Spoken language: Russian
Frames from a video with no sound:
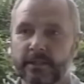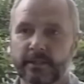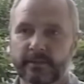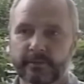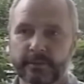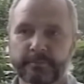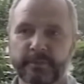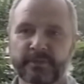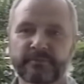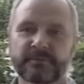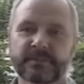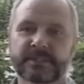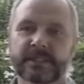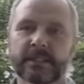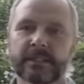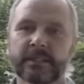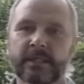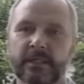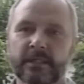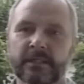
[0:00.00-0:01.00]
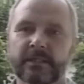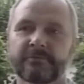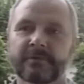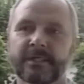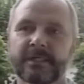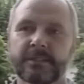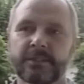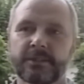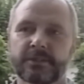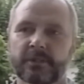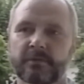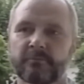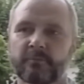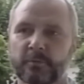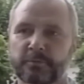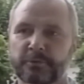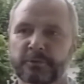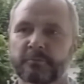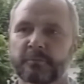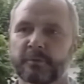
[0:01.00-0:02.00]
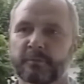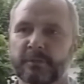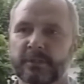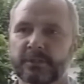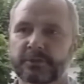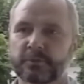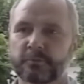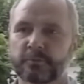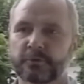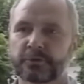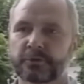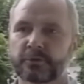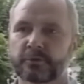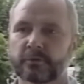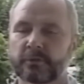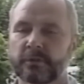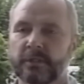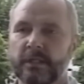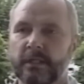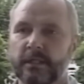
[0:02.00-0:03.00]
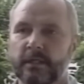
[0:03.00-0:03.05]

и профессиональный водитель, в общем, по большому счету,